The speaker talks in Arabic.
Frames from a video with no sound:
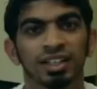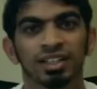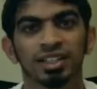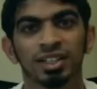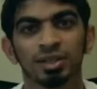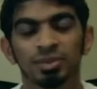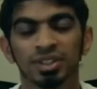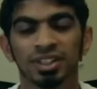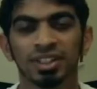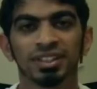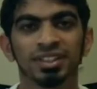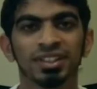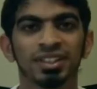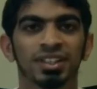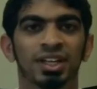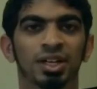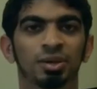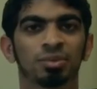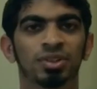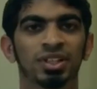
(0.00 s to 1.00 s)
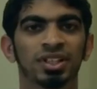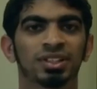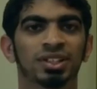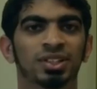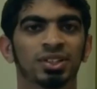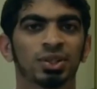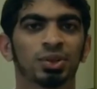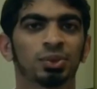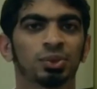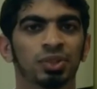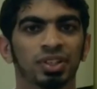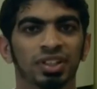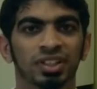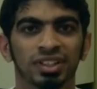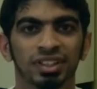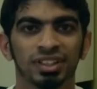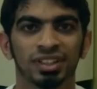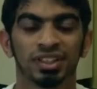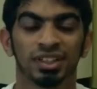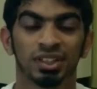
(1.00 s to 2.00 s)
قدمت عدة أعمال
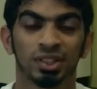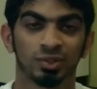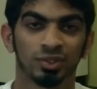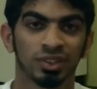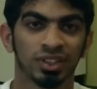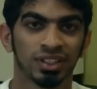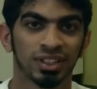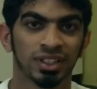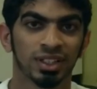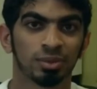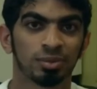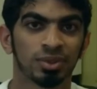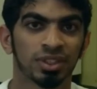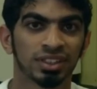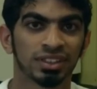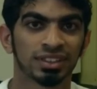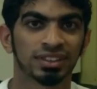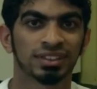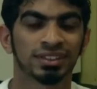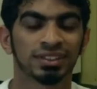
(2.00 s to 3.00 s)
تطوعية هنا في الجامعة